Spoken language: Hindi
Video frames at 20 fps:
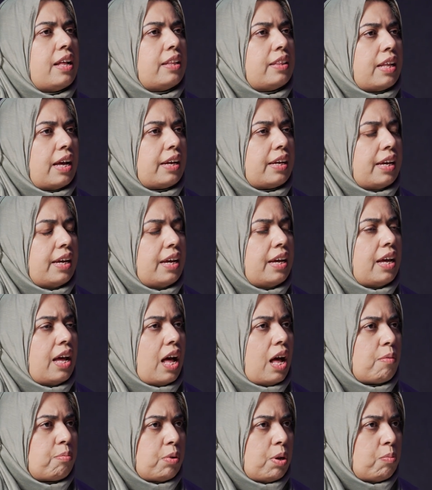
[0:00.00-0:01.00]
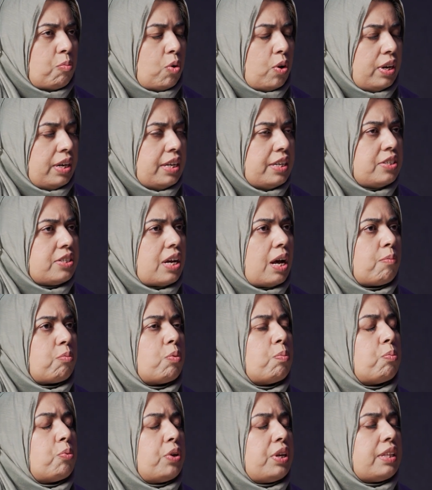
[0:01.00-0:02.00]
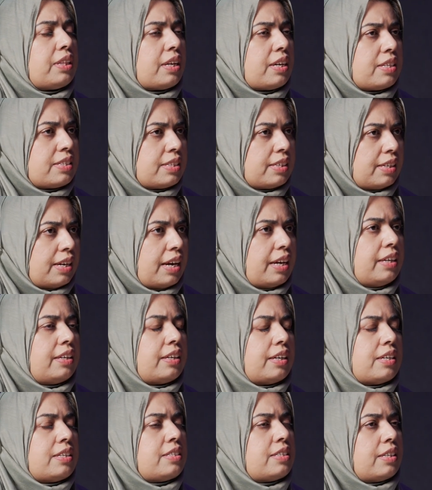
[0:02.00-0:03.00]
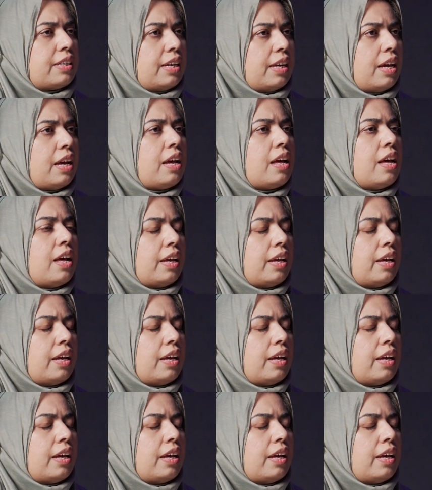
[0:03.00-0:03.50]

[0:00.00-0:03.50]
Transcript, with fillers: ताकि आपका नॉलेज आपको पूरी तरह से गाइड कर सके